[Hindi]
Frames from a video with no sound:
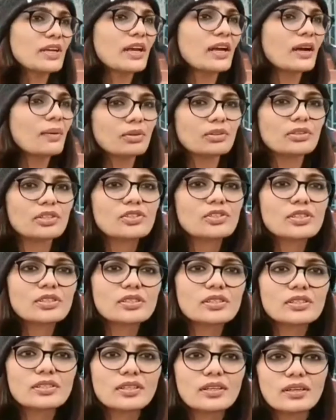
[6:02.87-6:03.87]
बन जाएगा बहुत अच्छी
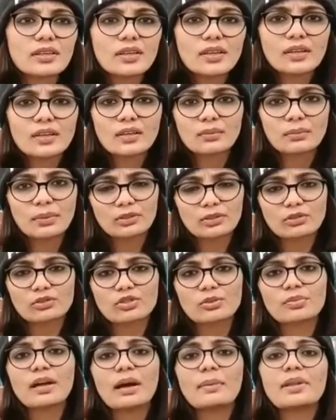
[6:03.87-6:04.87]
चीज़ है मैं तो
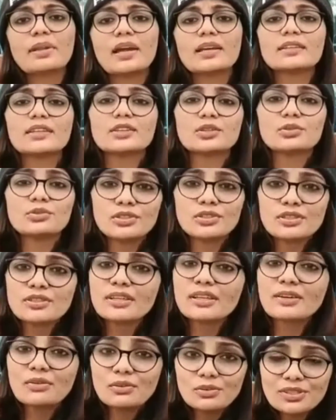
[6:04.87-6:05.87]
शुभकामनाएं देती हूँ
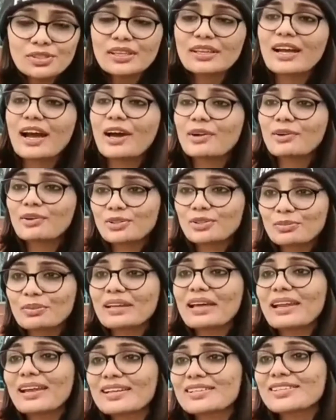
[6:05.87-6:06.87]
जिस सर उस सरकार को जो
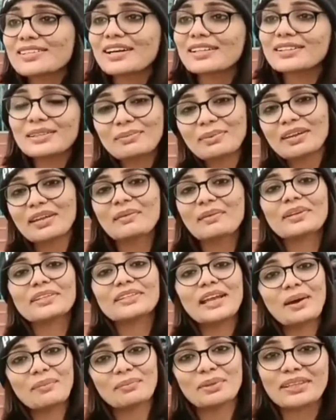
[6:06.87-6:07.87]
बनाना चाहती है बने
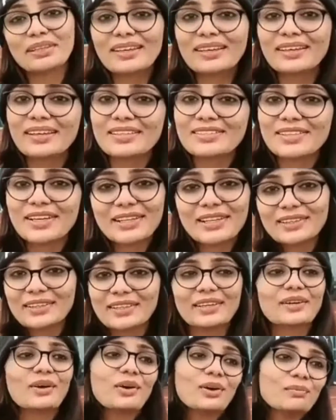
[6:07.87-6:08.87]
भैया हम भी देखना
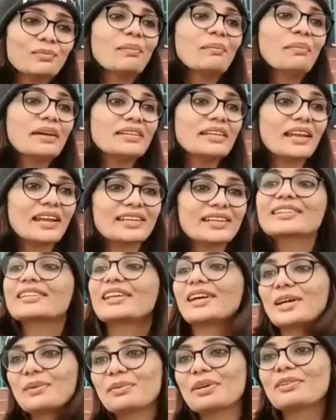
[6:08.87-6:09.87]
चाहते हैं कौन बम्बई जाना
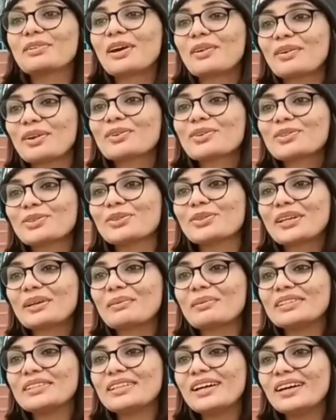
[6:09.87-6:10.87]
चाहता है घर परिवार वालों को छोड़
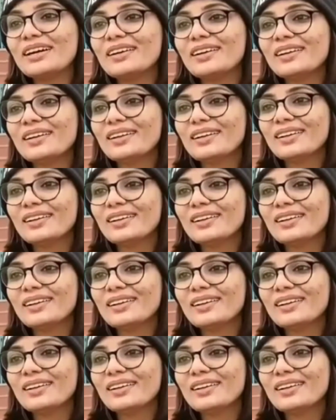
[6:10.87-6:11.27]
के भैया